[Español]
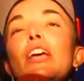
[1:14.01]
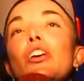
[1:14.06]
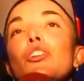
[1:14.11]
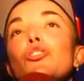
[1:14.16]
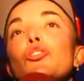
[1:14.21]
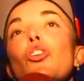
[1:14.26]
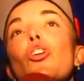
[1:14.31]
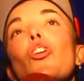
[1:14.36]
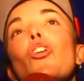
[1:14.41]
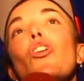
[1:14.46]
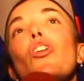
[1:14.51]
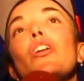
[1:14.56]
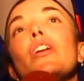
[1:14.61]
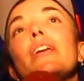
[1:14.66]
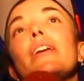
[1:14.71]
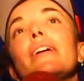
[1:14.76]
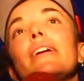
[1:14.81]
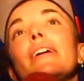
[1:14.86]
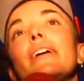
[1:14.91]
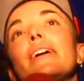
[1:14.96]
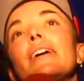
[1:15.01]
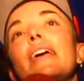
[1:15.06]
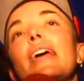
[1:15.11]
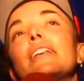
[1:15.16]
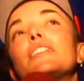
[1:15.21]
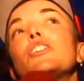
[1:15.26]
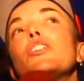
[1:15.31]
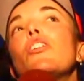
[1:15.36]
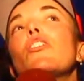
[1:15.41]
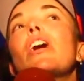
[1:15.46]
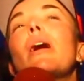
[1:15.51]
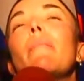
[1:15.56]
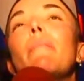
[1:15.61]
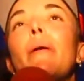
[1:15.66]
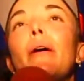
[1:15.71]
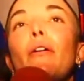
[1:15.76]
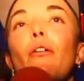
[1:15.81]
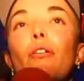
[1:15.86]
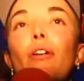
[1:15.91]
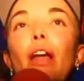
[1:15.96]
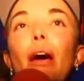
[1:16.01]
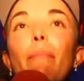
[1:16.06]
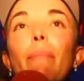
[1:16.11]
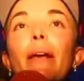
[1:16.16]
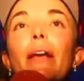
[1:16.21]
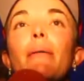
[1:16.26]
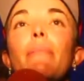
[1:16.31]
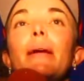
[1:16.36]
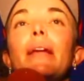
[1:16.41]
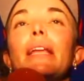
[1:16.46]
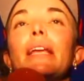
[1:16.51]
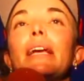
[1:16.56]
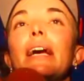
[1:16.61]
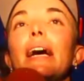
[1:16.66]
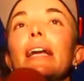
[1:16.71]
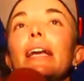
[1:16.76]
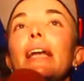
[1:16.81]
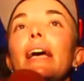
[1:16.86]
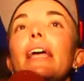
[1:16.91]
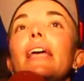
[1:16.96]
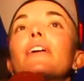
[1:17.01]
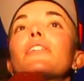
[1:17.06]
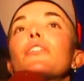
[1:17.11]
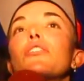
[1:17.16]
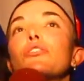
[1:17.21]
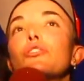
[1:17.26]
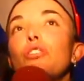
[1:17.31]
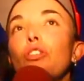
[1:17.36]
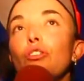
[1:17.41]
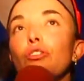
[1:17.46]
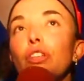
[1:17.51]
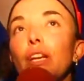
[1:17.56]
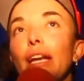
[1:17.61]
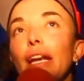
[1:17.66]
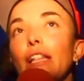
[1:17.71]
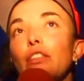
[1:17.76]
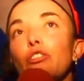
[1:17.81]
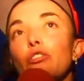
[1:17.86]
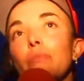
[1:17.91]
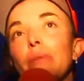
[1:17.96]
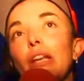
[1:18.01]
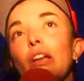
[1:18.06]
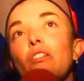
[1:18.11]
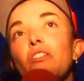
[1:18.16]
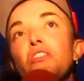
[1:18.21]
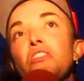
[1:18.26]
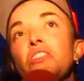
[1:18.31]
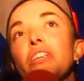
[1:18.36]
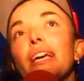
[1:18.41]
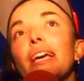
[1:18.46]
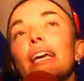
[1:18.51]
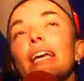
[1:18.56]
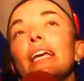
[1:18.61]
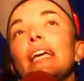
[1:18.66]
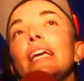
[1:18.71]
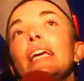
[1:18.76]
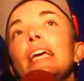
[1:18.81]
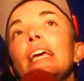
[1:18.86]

soy, he sido campeona panamericana de cross country en el 2011,